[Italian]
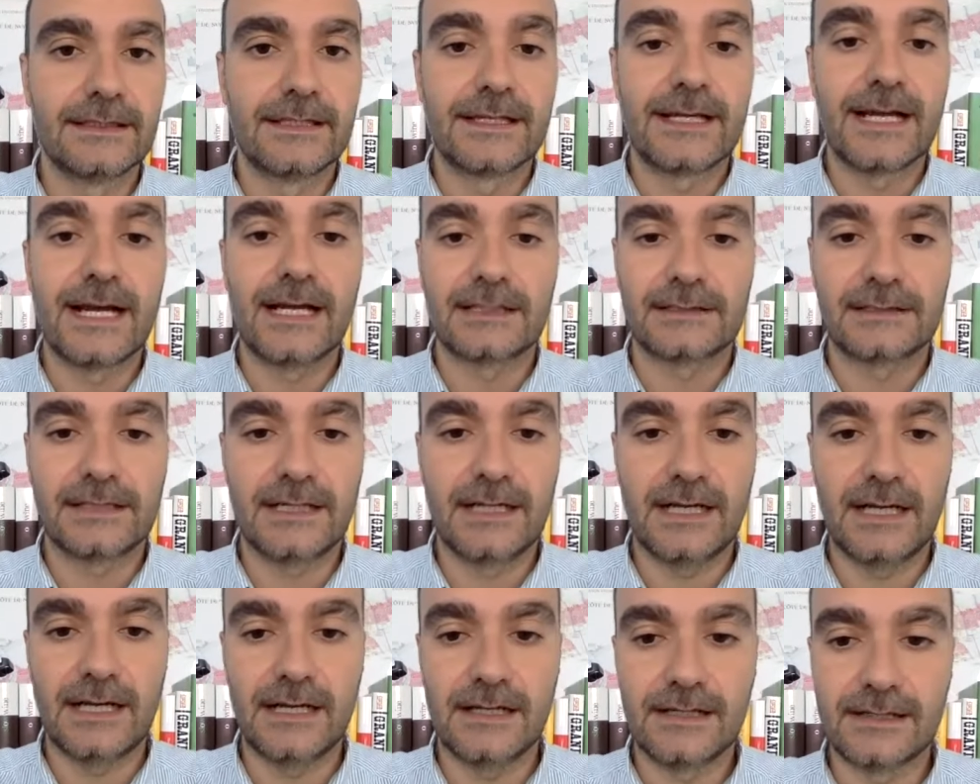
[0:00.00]

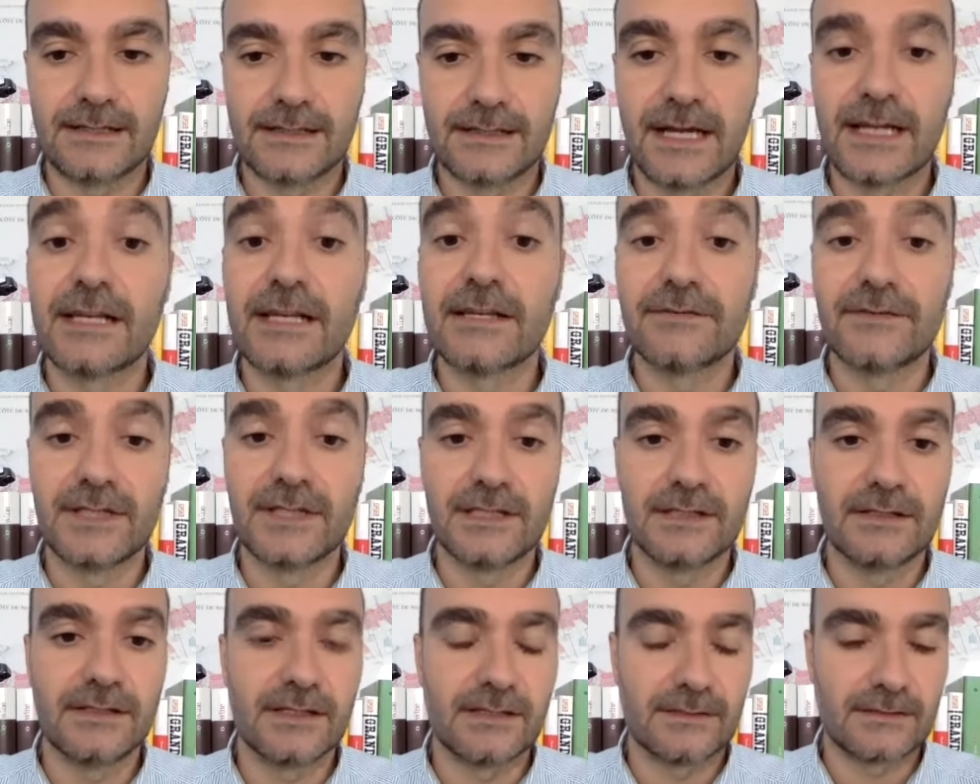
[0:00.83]
legata alle, alle
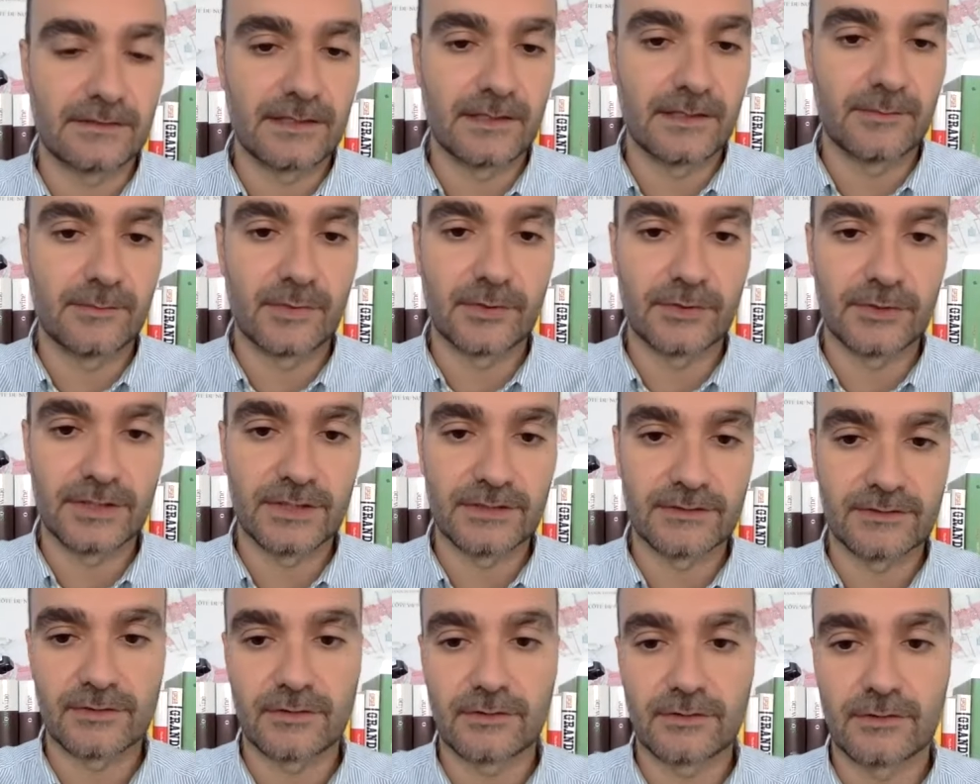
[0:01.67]
vigne che
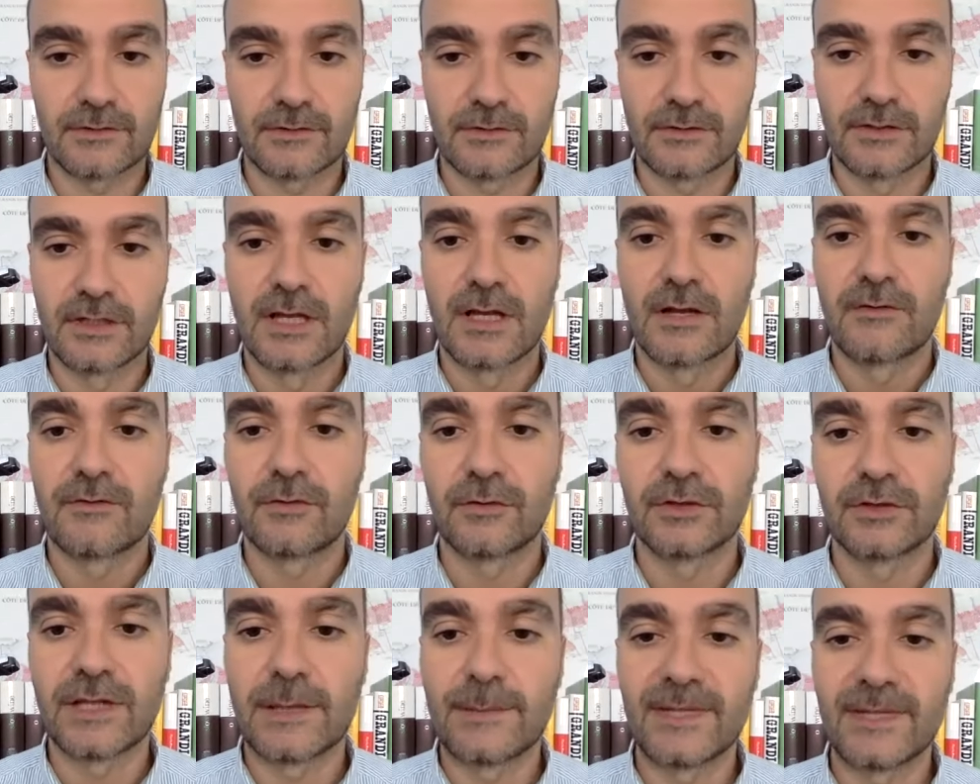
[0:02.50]
poi sono
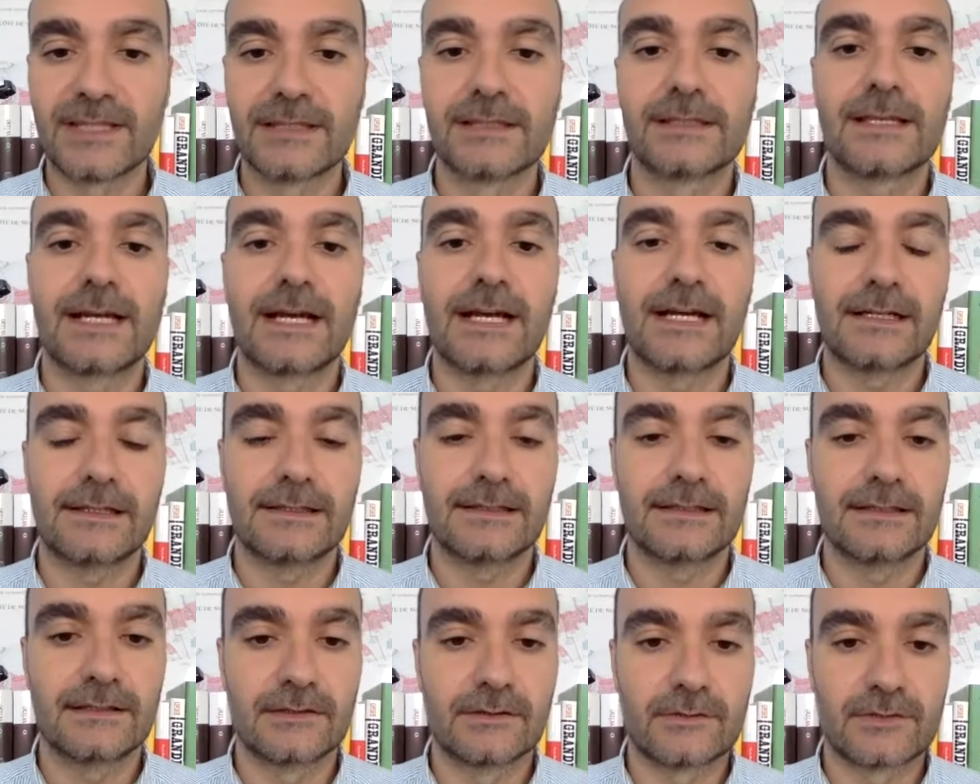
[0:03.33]

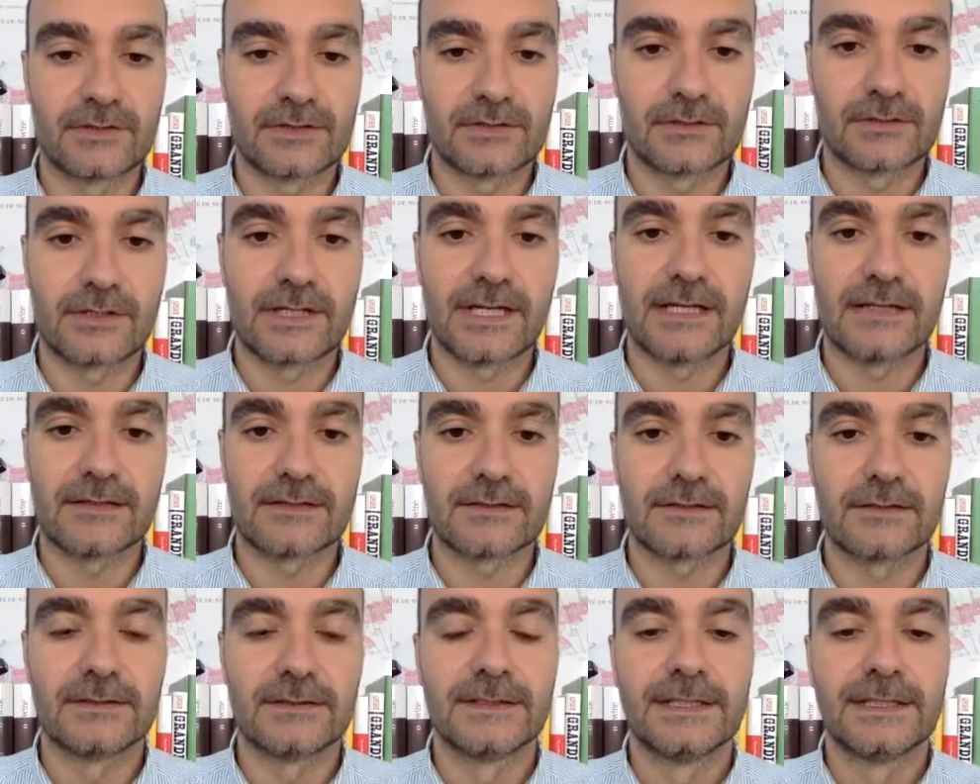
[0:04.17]
fondamentali in questo caso.